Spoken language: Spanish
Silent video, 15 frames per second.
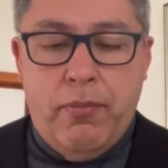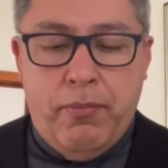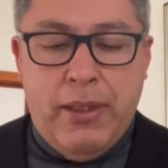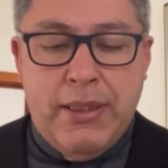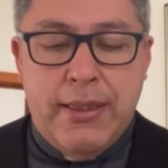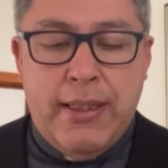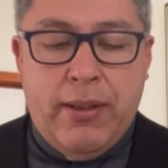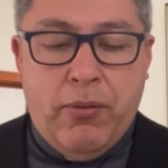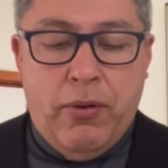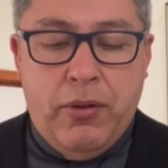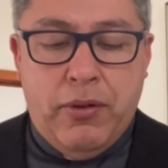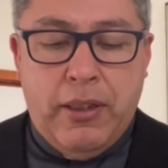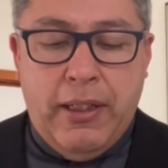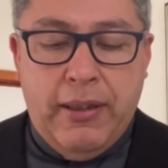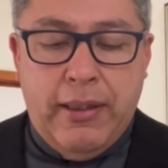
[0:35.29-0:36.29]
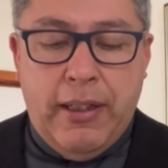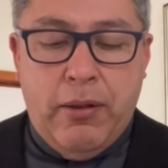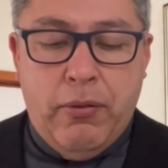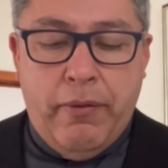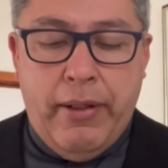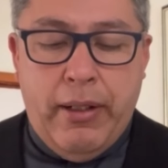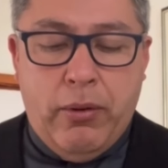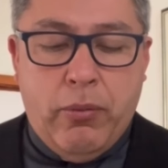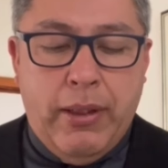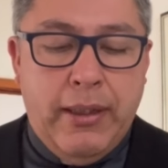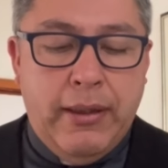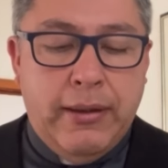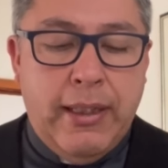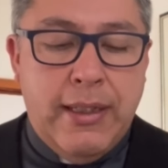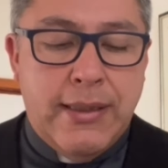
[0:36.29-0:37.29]
versículo 39 al
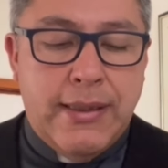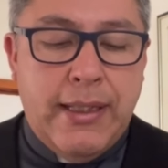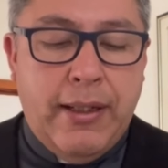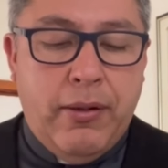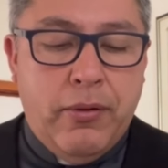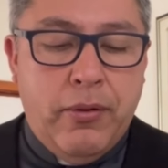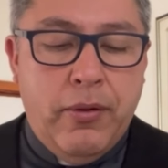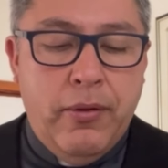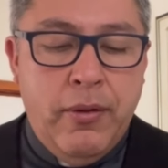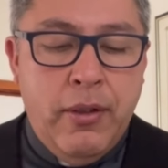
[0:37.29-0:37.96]
45.